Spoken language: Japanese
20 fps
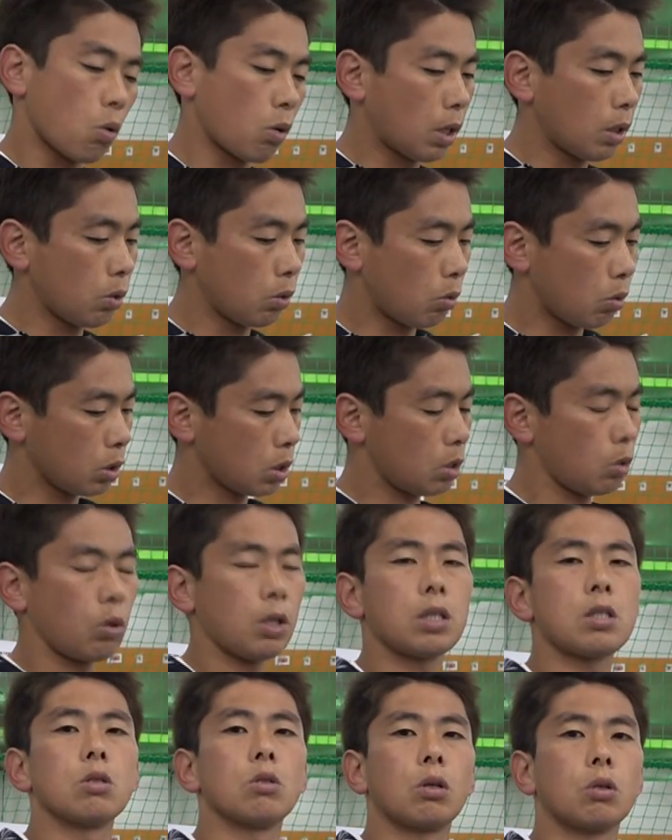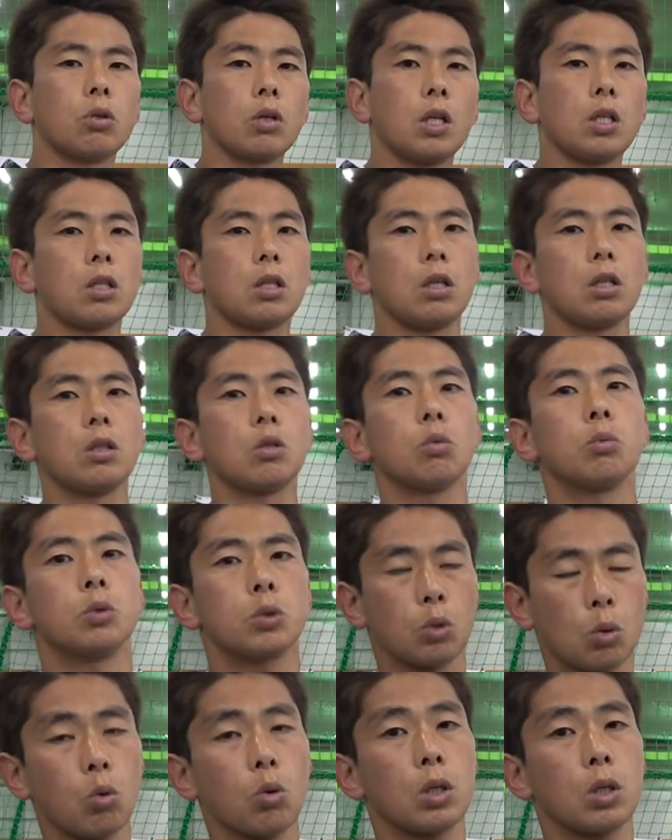他のコーチのレッスンとか受けに行ったらいいと思うんですよ